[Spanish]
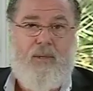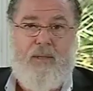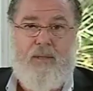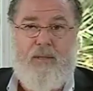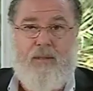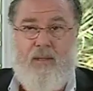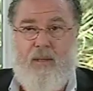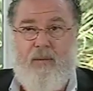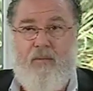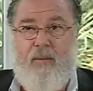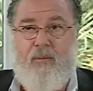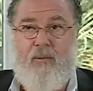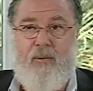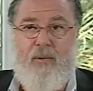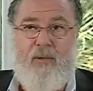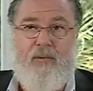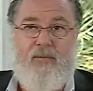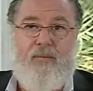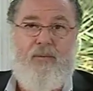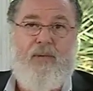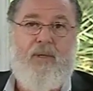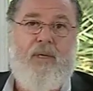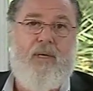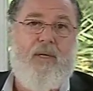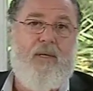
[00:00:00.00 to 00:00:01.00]
es la
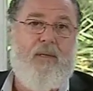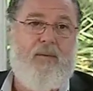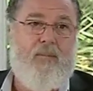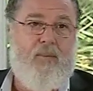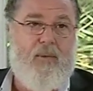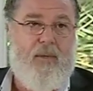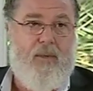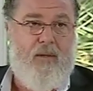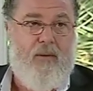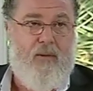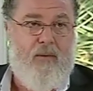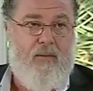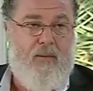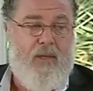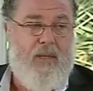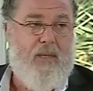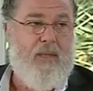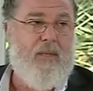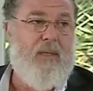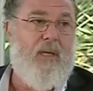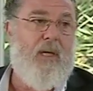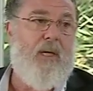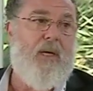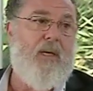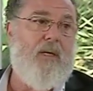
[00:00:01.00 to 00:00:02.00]
mamografía después de los
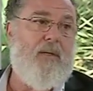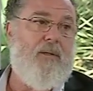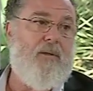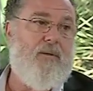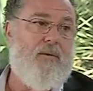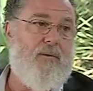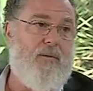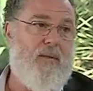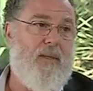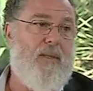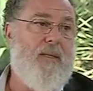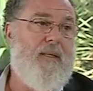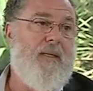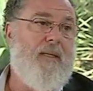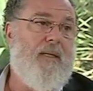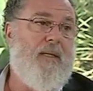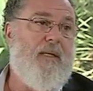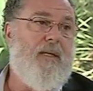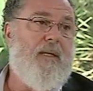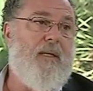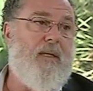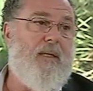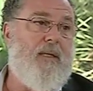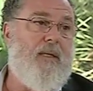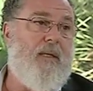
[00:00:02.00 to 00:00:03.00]
40 años,
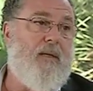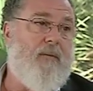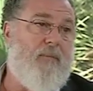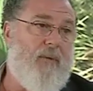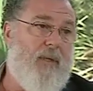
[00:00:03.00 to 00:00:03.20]
este,